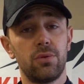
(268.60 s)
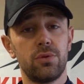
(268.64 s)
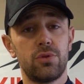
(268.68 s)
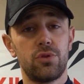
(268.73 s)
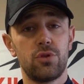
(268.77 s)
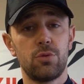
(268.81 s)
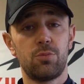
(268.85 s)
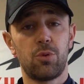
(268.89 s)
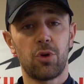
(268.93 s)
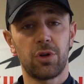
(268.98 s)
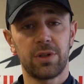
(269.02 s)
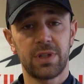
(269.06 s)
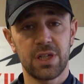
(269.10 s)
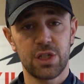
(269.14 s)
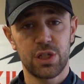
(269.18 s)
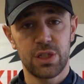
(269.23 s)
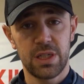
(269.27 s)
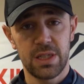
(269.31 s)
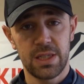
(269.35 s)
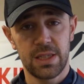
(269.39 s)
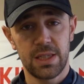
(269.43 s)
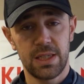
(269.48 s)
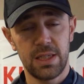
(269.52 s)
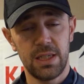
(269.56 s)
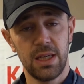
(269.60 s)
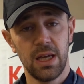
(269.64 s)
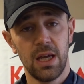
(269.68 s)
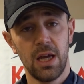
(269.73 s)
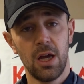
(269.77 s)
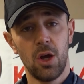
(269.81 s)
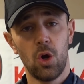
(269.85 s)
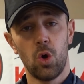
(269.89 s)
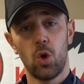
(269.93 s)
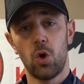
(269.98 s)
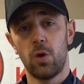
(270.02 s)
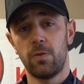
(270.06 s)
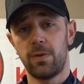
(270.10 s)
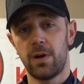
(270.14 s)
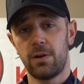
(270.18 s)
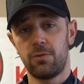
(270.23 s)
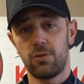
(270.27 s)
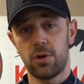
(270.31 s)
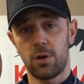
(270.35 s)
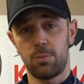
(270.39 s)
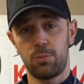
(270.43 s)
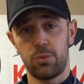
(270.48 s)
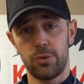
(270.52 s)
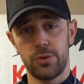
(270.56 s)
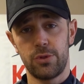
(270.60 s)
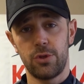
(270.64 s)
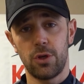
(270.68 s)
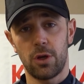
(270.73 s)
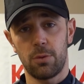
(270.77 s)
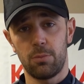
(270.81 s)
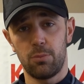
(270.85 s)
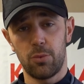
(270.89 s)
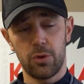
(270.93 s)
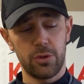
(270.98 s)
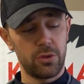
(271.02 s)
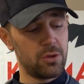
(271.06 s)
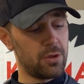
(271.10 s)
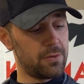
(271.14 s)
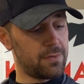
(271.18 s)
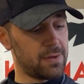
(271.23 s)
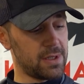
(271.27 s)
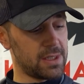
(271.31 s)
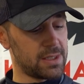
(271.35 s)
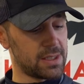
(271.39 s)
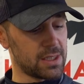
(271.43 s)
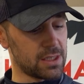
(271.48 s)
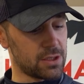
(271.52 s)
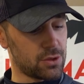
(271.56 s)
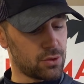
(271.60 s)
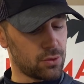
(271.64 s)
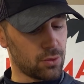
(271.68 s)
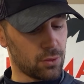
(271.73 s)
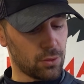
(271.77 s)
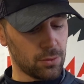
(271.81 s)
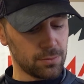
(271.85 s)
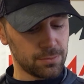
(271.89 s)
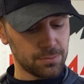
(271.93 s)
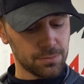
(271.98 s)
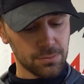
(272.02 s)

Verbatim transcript: du portage des skis, on va avoir plusieurs modes de fixation.